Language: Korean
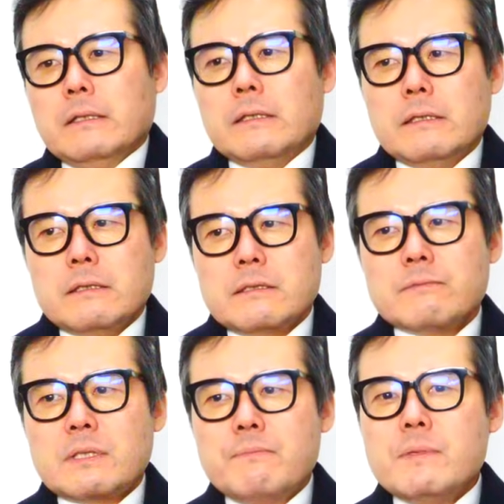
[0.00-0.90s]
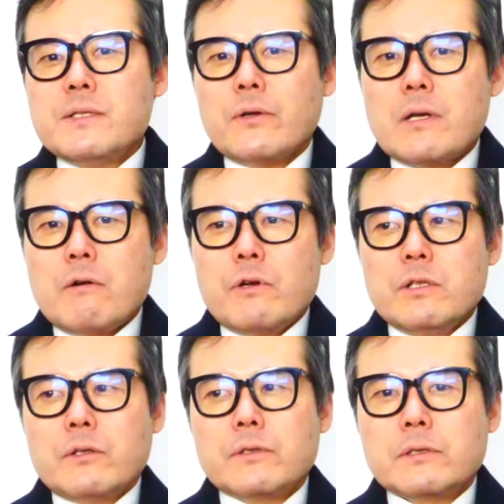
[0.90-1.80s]
어, 지금 김민석이 갖고
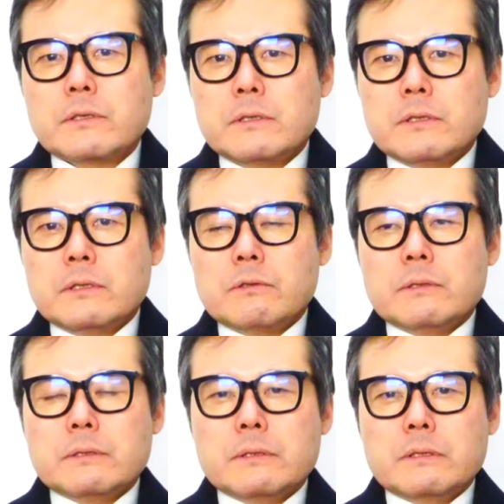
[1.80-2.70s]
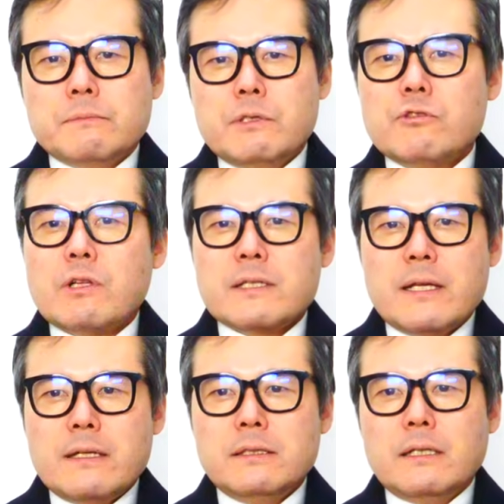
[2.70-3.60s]
있는 어떤 그, 그
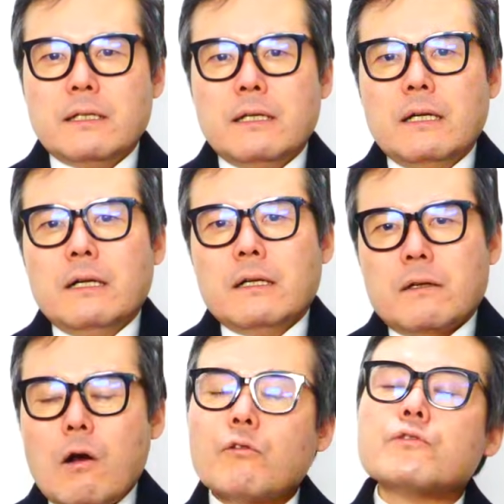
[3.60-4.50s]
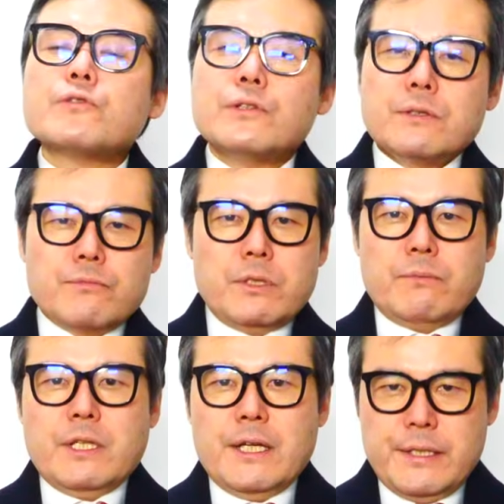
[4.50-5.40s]
민주당세를 꺾을 수 있는
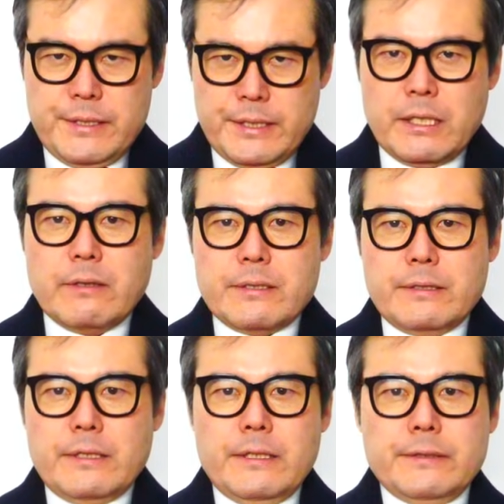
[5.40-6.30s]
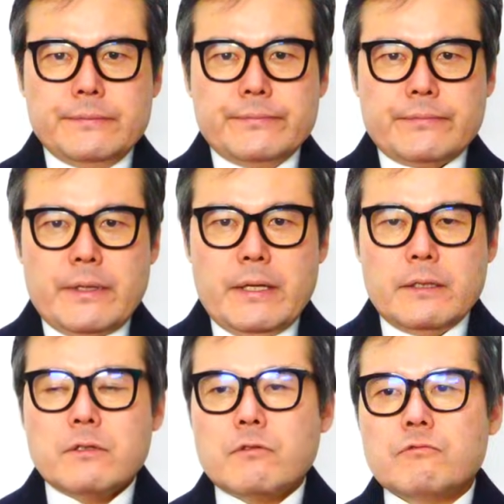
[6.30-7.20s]
분입니다. 제가 봤을 때는. 네,
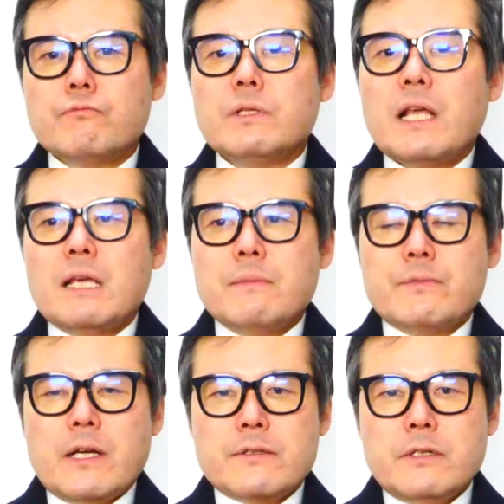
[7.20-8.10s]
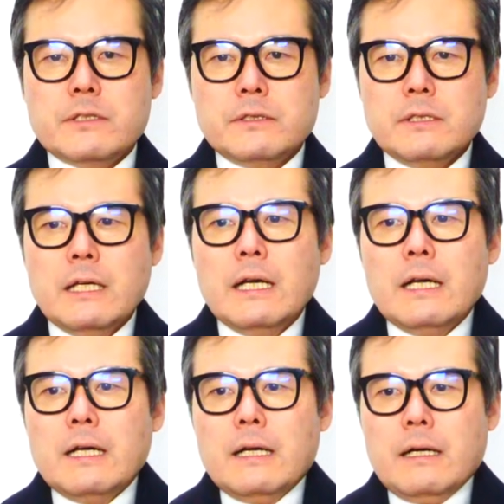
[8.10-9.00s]
그래서 국민의힘 입장에서는
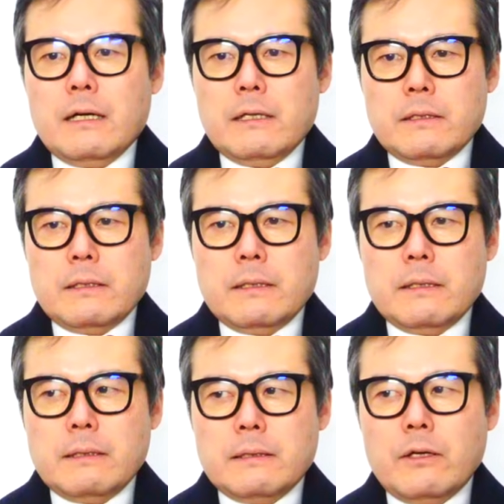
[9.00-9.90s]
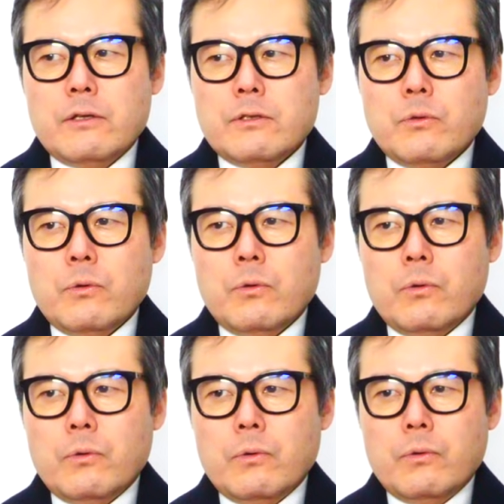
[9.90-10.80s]
어, 아,
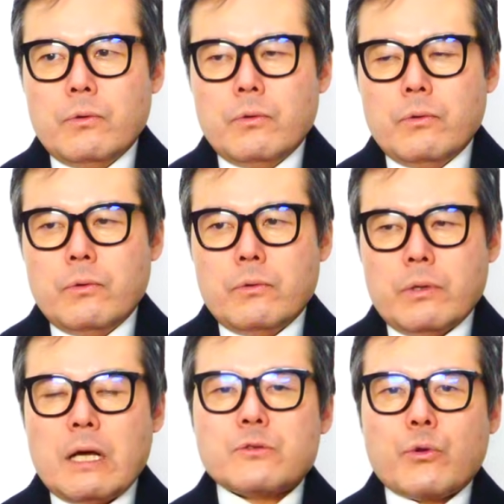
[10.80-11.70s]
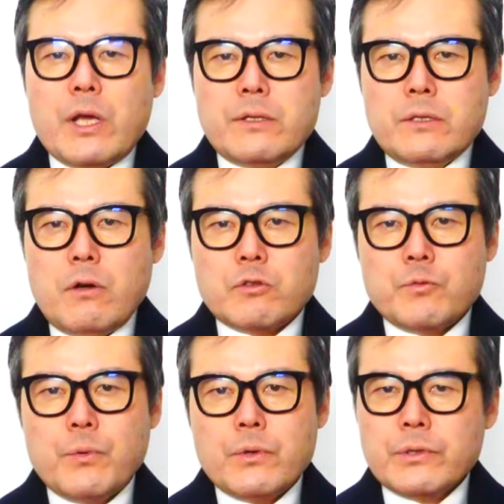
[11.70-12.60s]
여의도가 속해 있는
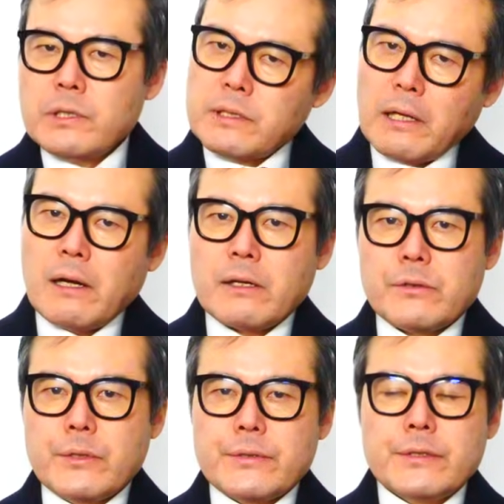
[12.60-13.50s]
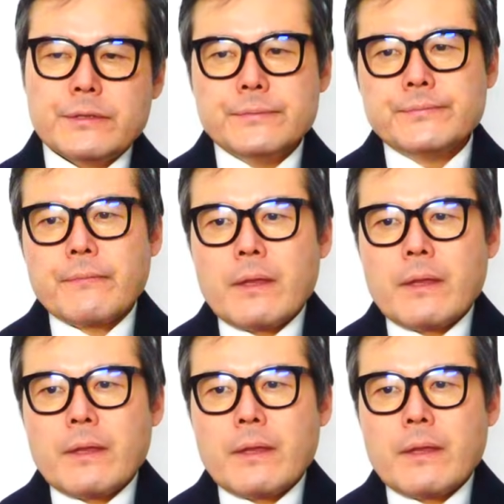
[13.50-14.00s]
영등포 을을 탈환하기 위해서는